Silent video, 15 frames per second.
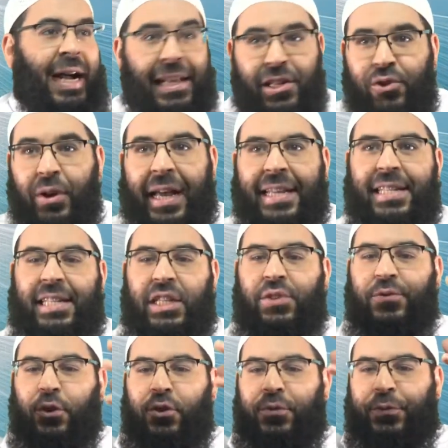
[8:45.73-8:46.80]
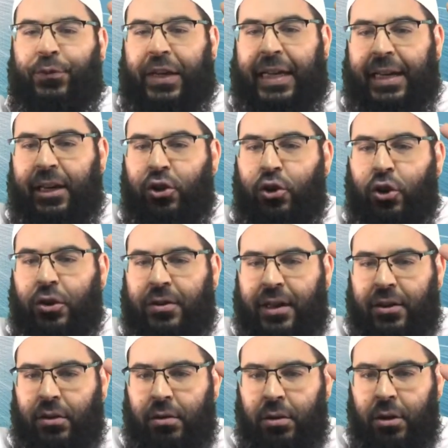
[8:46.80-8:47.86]
Also es ist von vielen
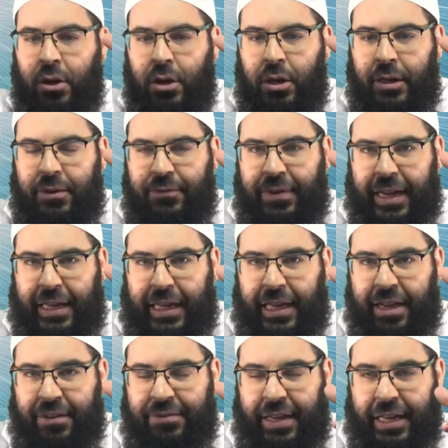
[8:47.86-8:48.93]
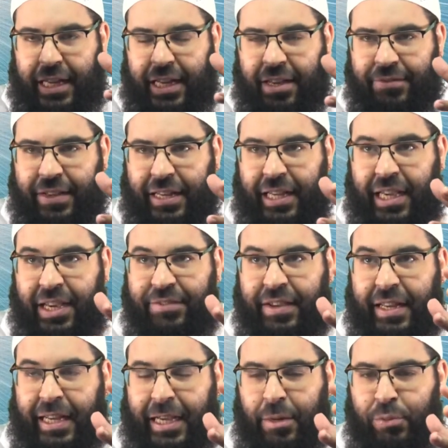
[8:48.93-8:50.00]
Göttern weniger, weniger, weniger,
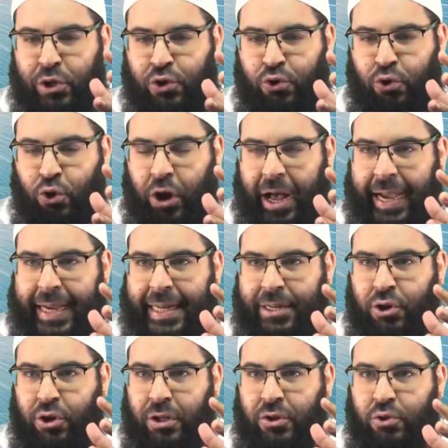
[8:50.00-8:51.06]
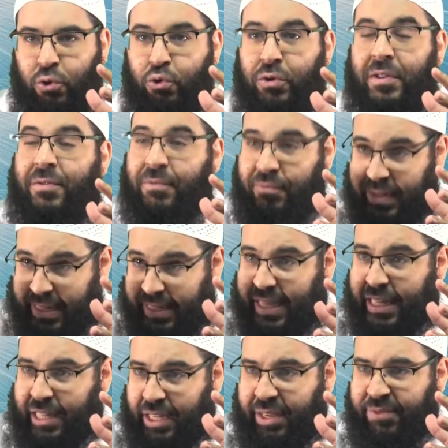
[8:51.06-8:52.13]
weniger, bis nur noch ein Gott. Und jetzt
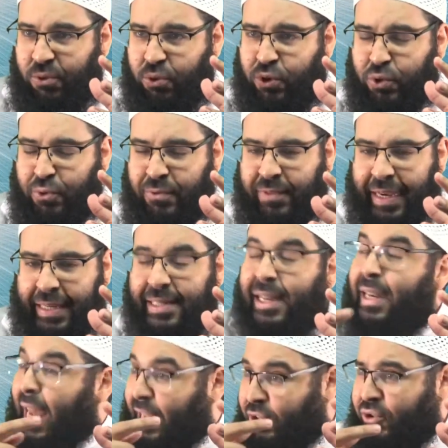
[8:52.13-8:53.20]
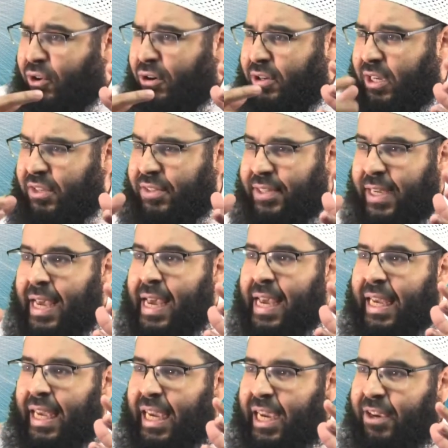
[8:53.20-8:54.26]
geht die Evolution weiter nach Dawkins.
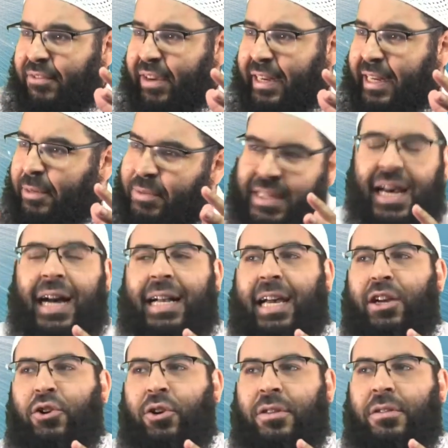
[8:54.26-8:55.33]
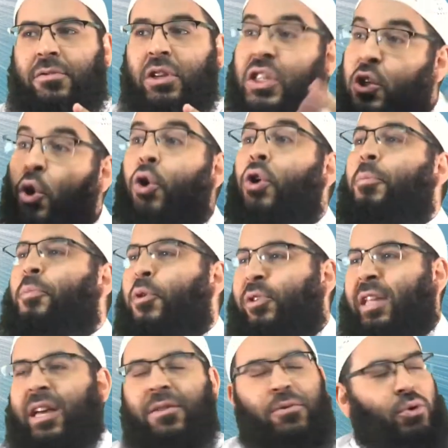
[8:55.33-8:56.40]
Irgendwann gibt es gar keinen Gott. Das
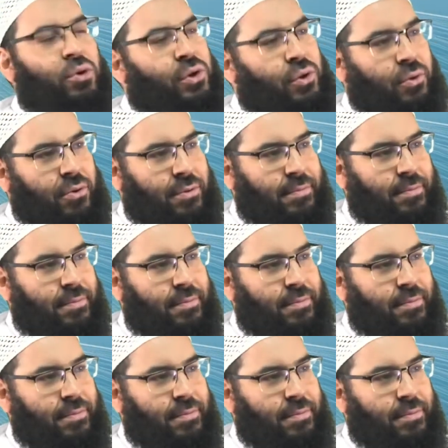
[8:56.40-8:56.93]
Höhepunkt der Evolution.